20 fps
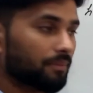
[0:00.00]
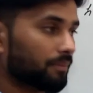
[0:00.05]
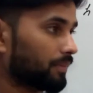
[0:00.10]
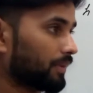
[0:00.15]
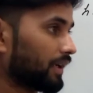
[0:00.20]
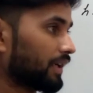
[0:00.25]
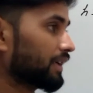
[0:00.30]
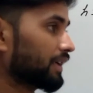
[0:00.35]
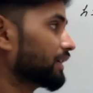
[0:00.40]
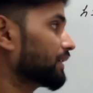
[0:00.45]

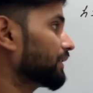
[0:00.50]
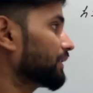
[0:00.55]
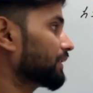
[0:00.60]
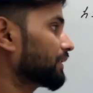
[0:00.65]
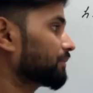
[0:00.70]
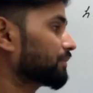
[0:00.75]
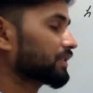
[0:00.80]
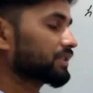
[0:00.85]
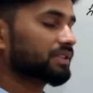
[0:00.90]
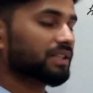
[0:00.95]
पाई
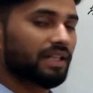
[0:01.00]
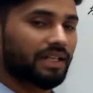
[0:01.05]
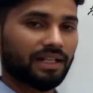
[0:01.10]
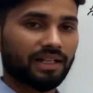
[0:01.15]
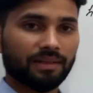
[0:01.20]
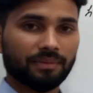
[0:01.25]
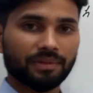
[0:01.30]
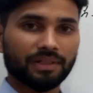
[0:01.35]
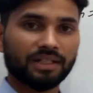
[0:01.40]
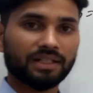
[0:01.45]
बच जाएगा
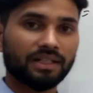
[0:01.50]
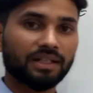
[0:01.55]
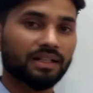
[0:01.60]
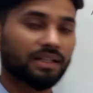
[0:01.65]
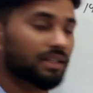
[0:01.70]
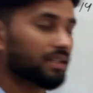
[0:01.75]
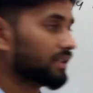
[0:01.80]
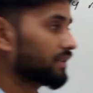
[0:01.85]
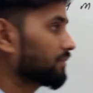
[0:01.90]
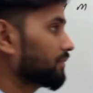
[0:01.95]
हमारा
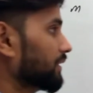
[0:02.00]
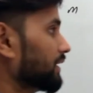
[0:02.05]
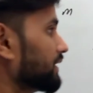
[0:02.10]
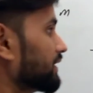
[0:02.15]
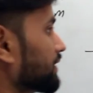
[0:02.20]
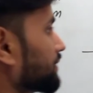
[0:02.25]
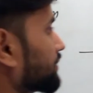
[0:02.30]
भाई जब